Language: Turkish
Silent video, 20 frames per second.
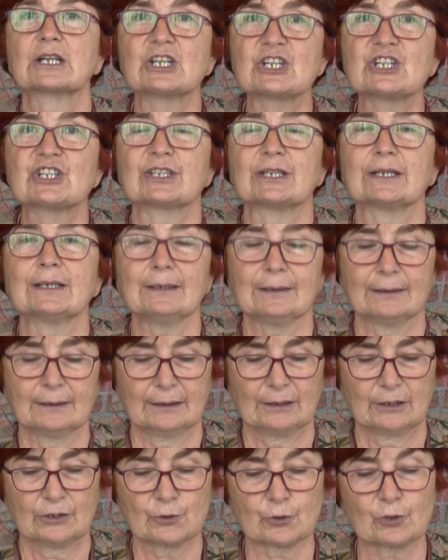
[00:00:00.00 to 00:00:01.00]
İşte
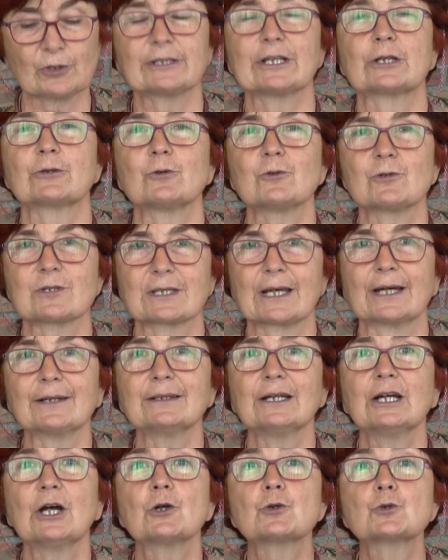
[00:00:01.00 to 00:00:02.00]
Jülide Gülizar
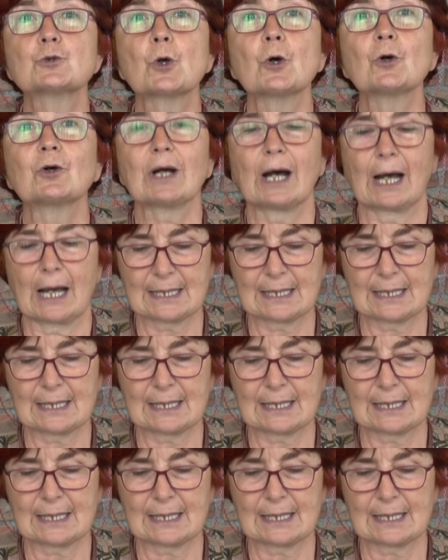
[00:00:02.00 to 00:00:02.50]
çok